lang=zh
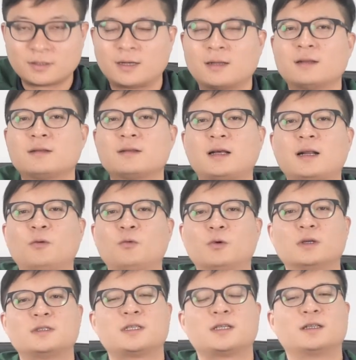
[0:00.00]
那当然，
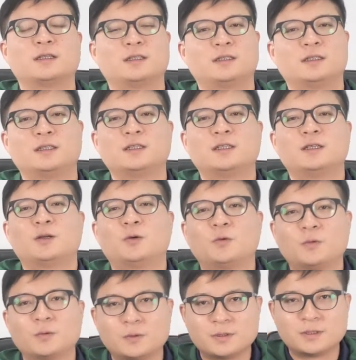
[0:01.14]
我这个
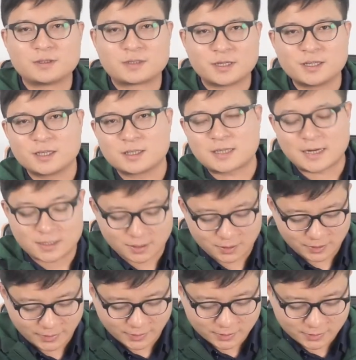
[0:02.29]
呃整体的猜
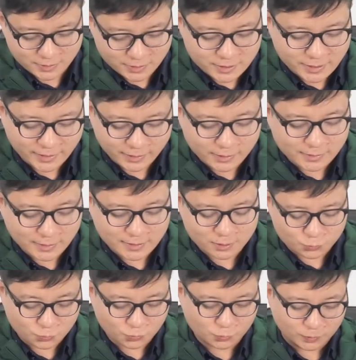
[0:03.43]
测也跟以前也跟大家
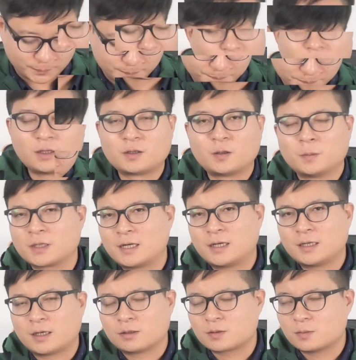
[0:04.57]
说过。好，那我们刚
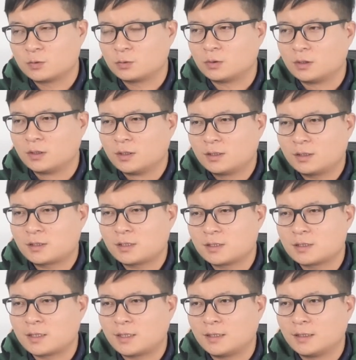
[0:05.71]
才聊这么多，那
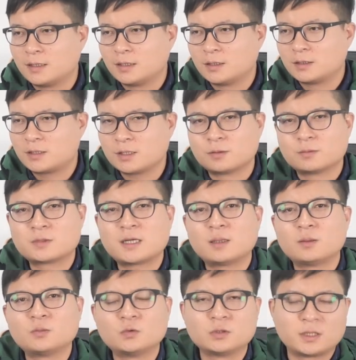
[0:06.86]
现在金融战
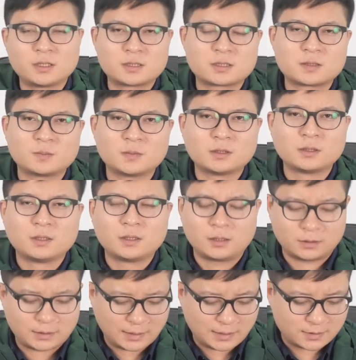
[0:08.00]
的目的是什
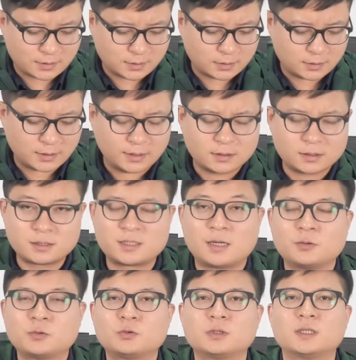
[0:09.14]
么？当然是想
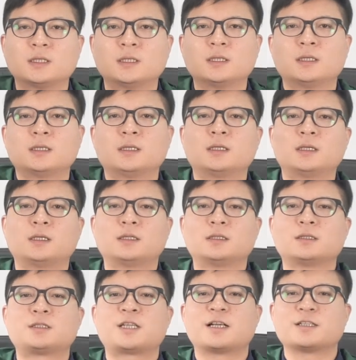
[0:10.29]
相互的呃
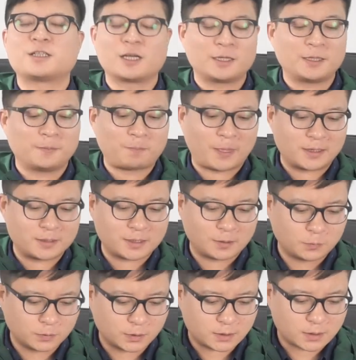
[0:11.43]
抢钱呢，那相
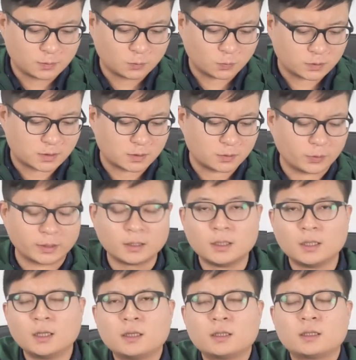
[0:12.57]
互的争夺资源。
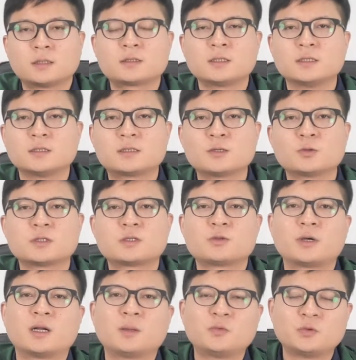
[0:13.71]
那这里争夺资
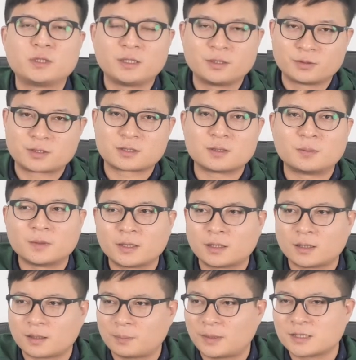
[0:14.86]
源的目的又是什么呢？
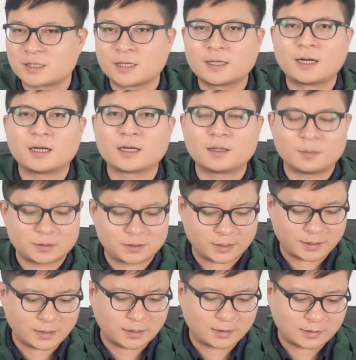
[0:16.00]
啊，把钱拿来干嘛？
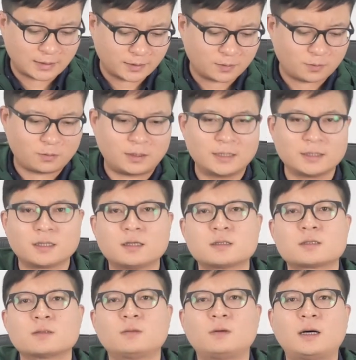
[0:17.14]
钱拿来当然要花，一个
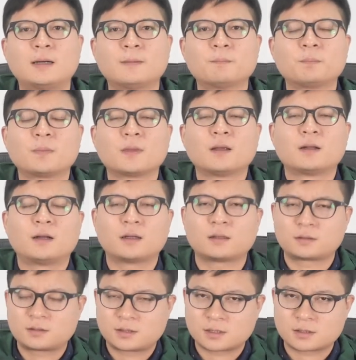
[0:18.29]
是花，啊，
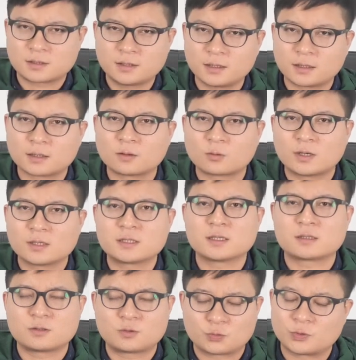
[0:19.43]
其实另一个关键
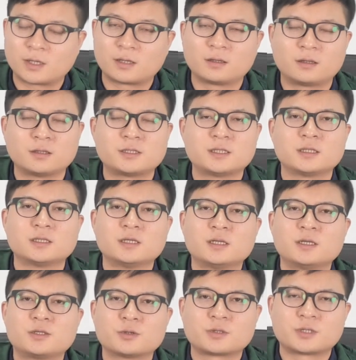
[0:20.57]
是主要的核心
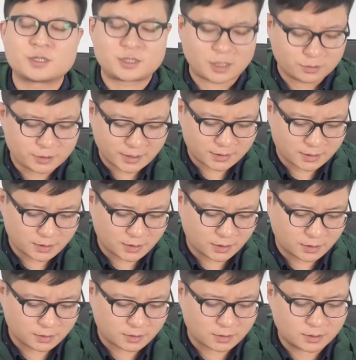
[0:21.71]
就是削减自己
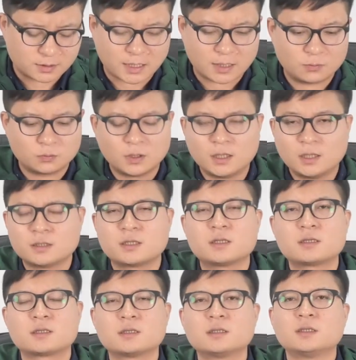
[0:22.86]
各自的债务。其
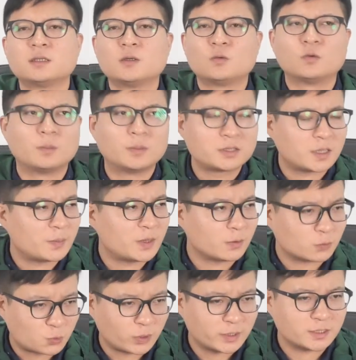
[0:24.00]
实我们前面
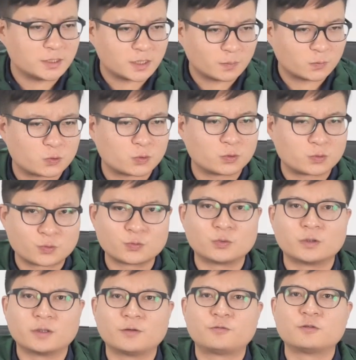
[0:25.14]
有做一集节说中
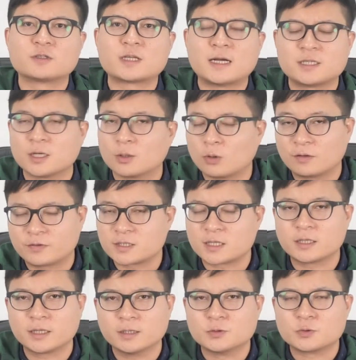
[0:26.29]
国的负债情况非常
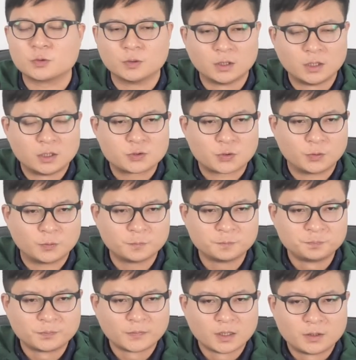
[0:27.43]
的严重，从
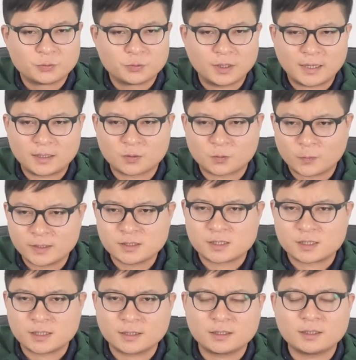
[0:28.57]
原来的国营
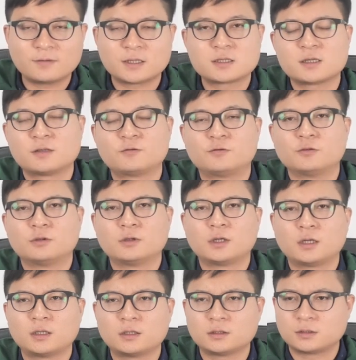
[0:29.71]
企业、地方政府
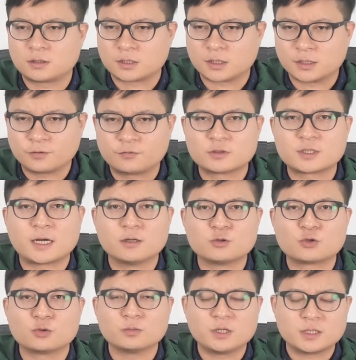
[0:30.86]
啊，这里负债很
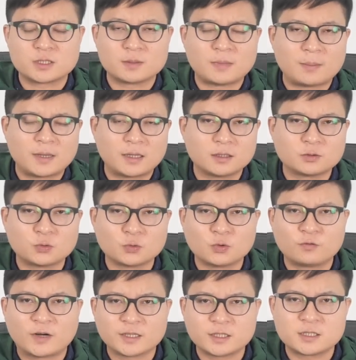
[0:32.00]
重，一直慢慢的通
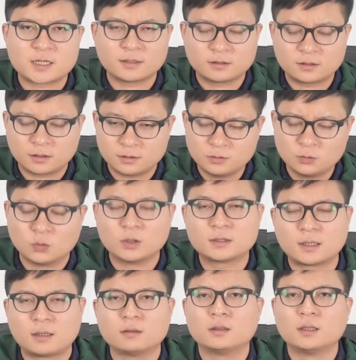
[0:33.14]
过房地产腾挪
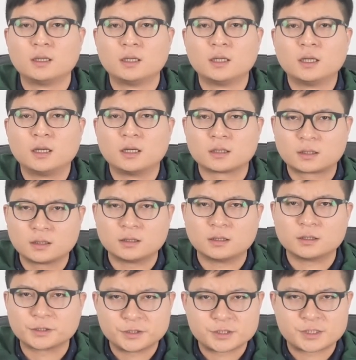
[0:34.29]
到了呃个
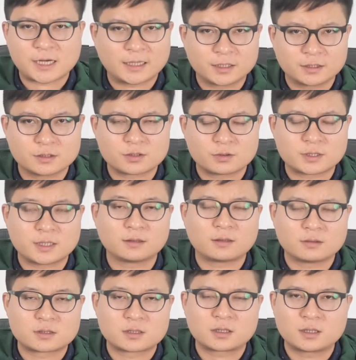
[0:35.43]
人跟家庭的手上，
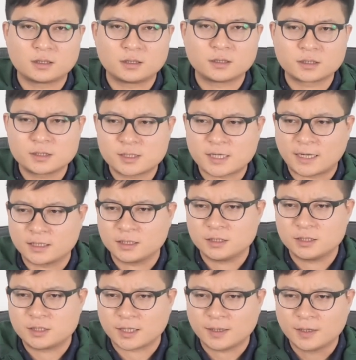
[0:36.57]
导致个人跟家庭
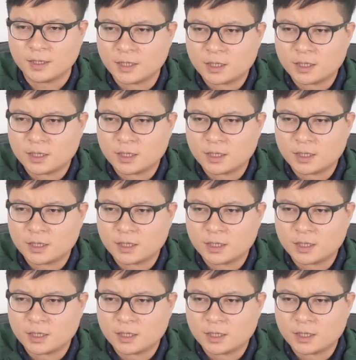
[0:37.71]
以前